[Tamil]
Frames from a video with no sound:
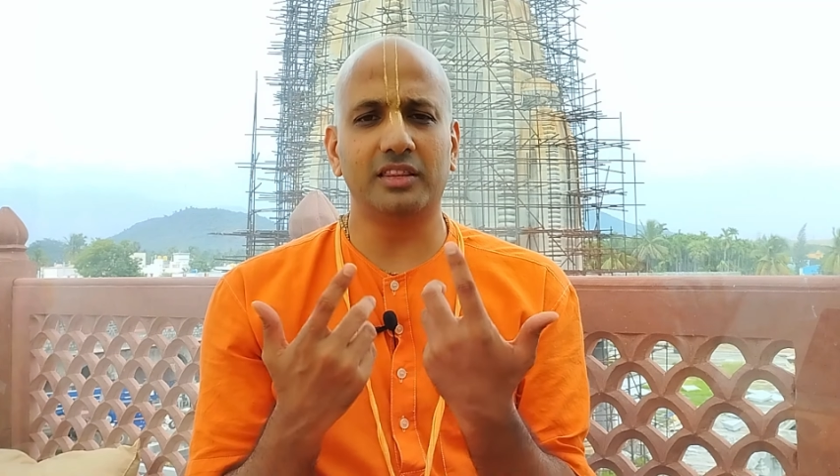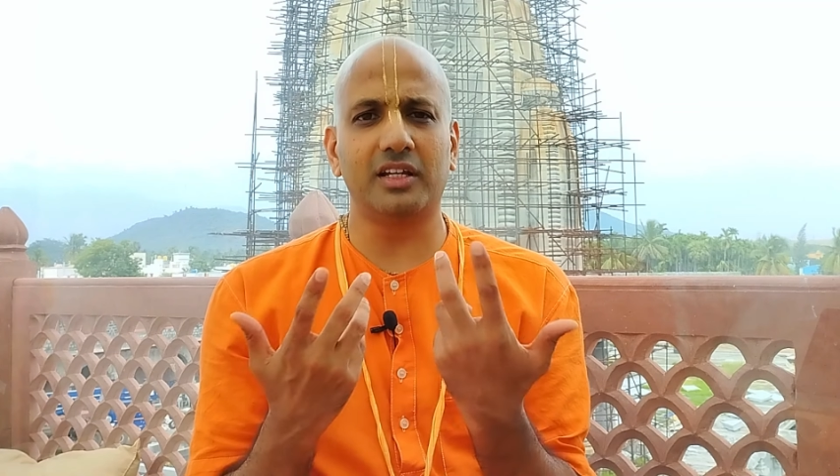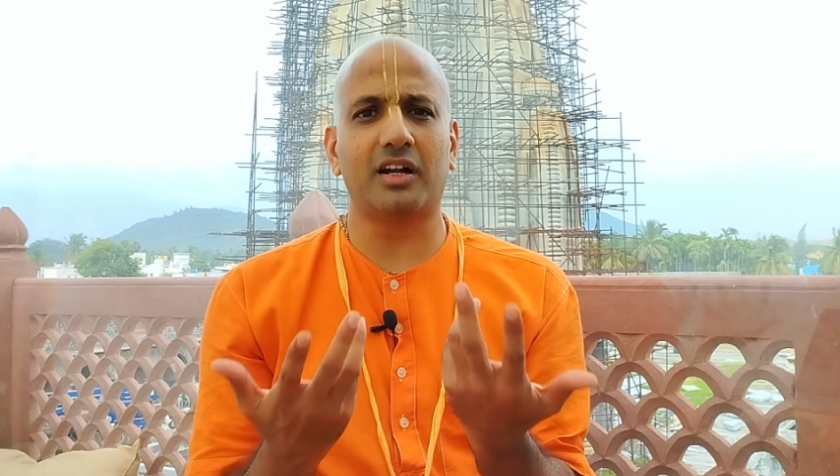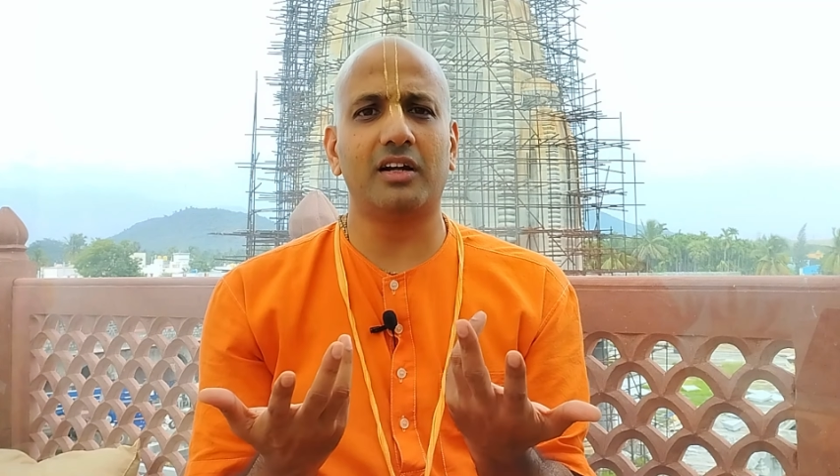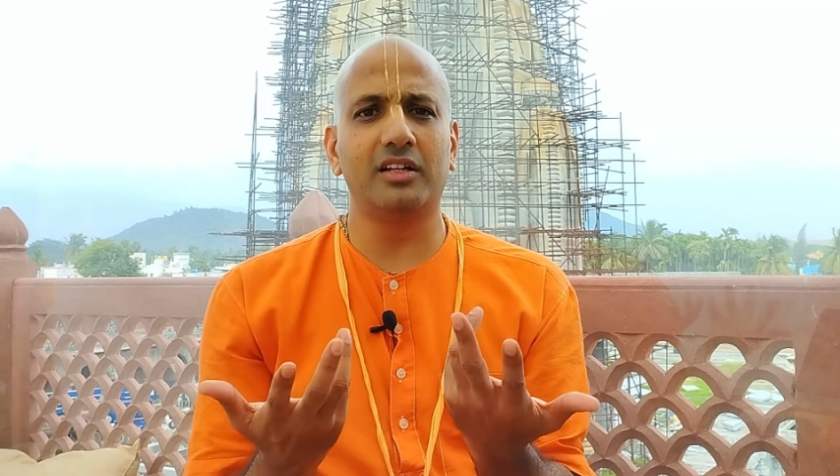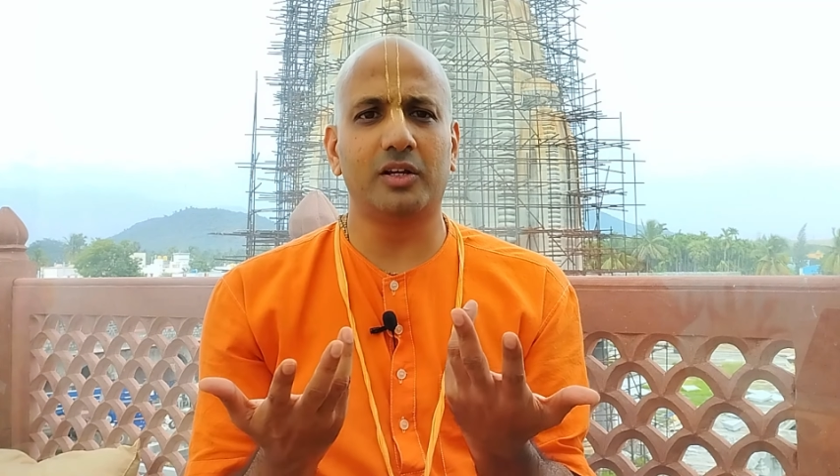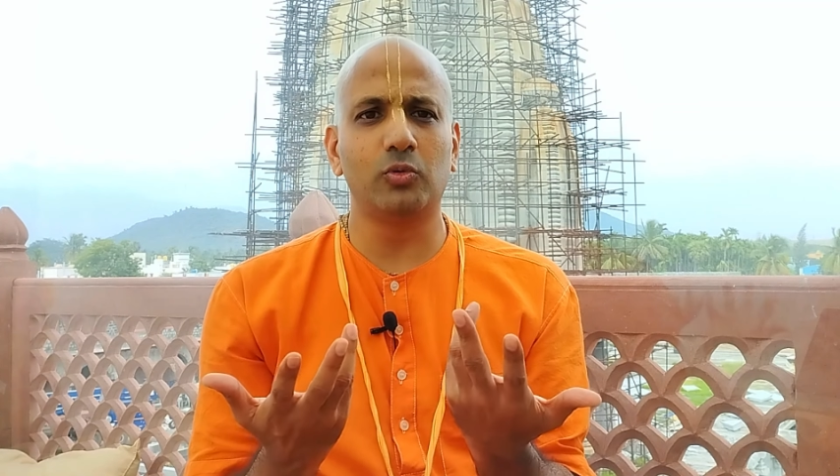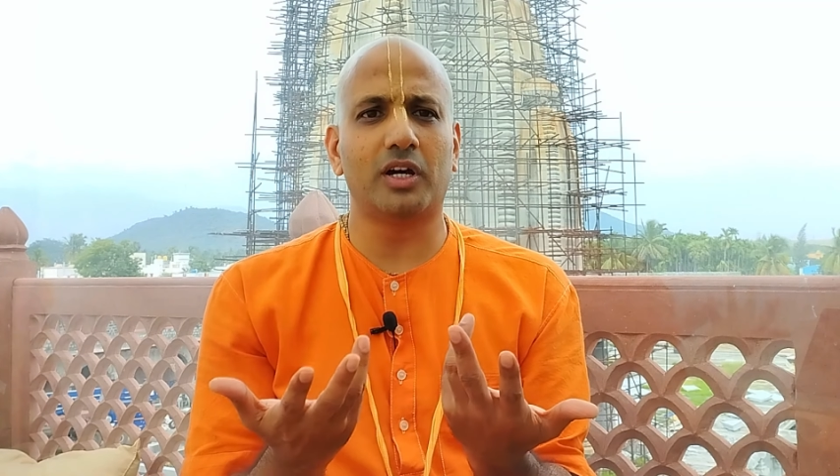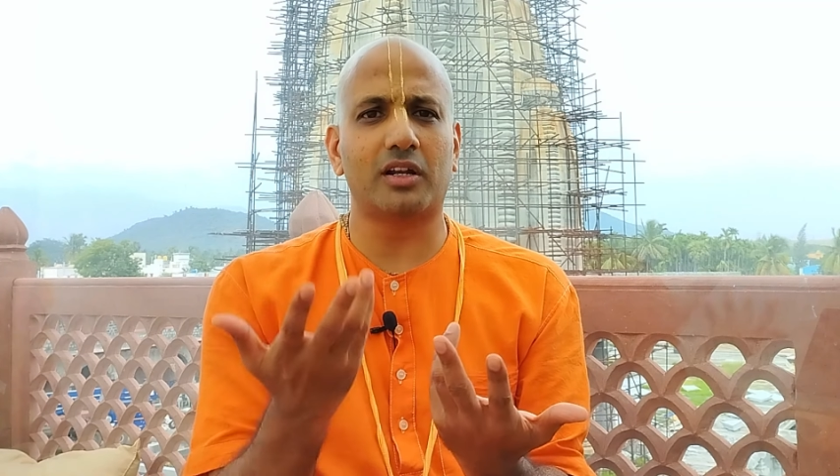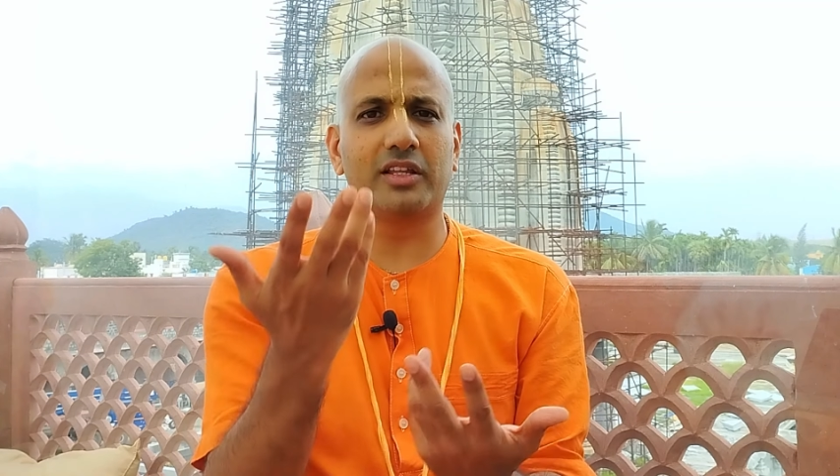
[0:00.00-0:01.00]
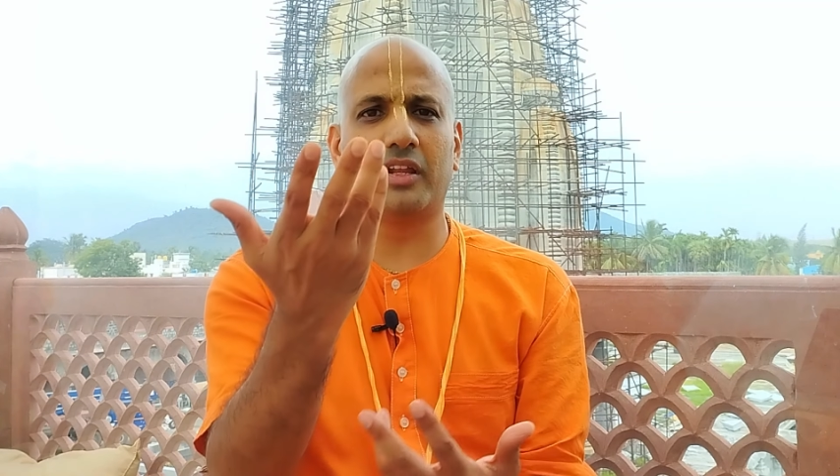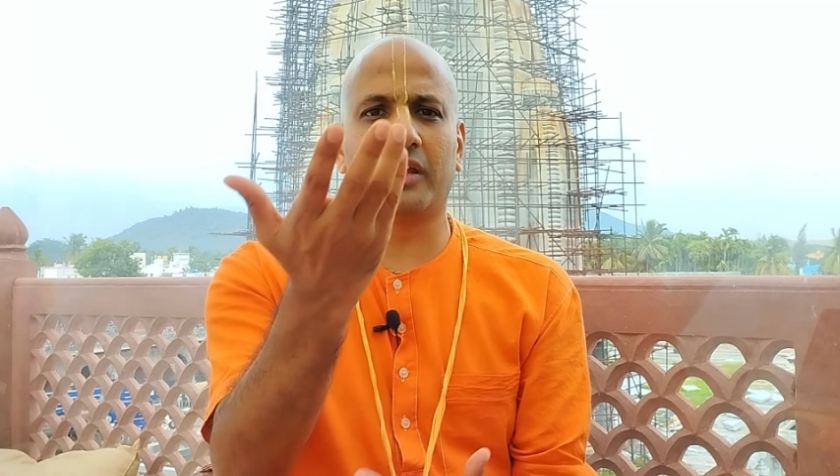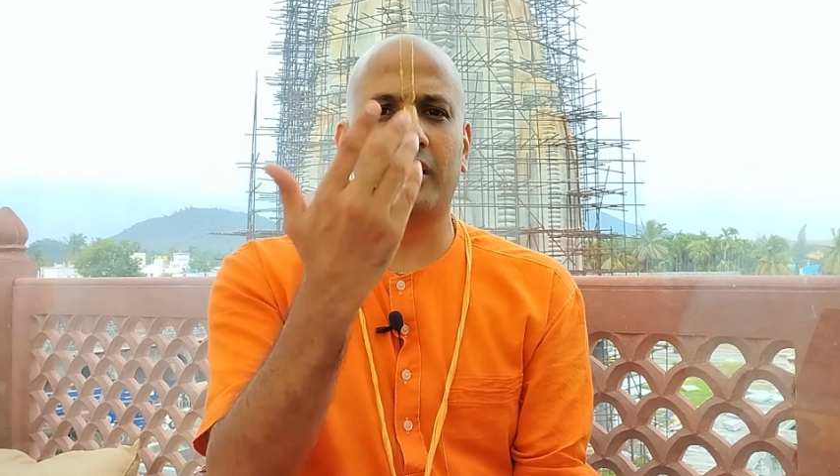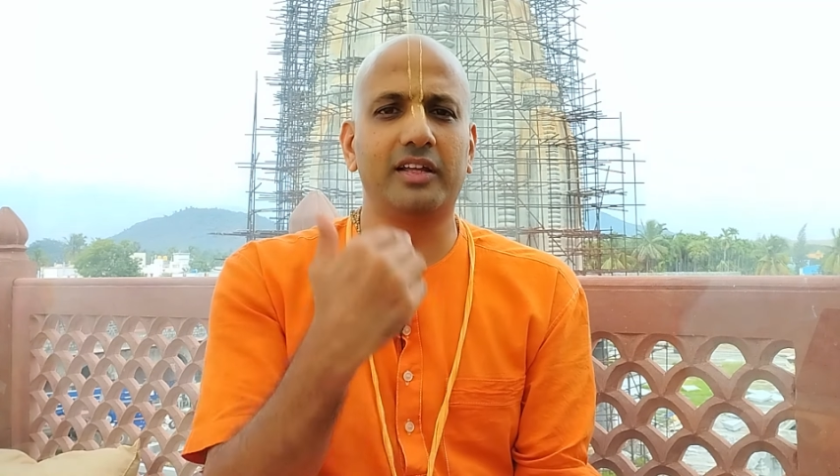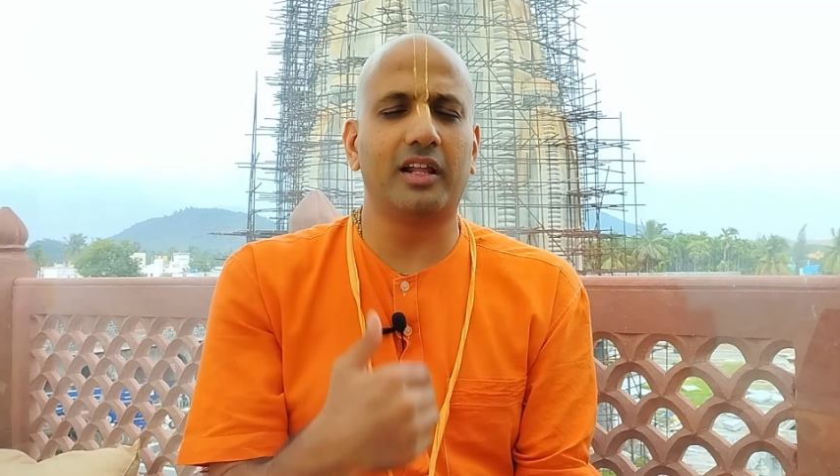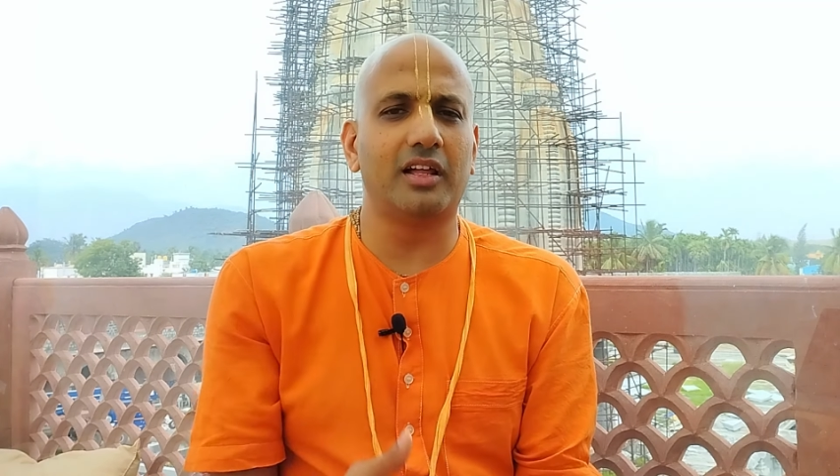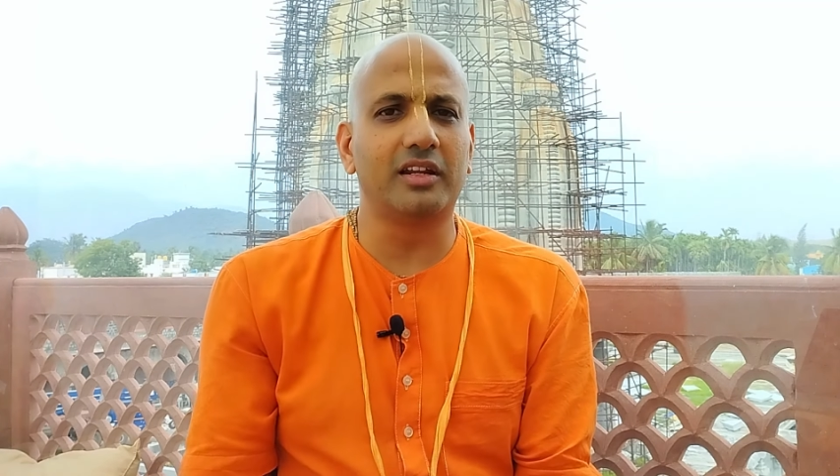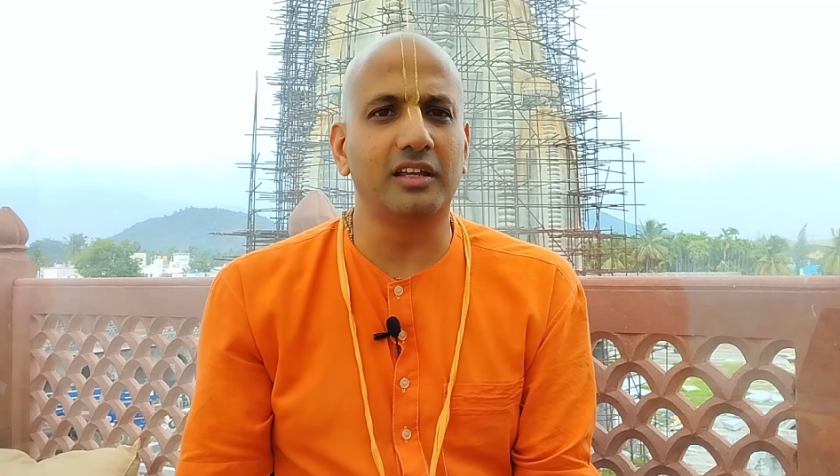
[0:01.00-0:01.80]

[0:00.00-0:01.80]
எந்த நாடு இன்றைக்கி உதாரணத்துக்கு இளைஞர்கள் நீங்களாக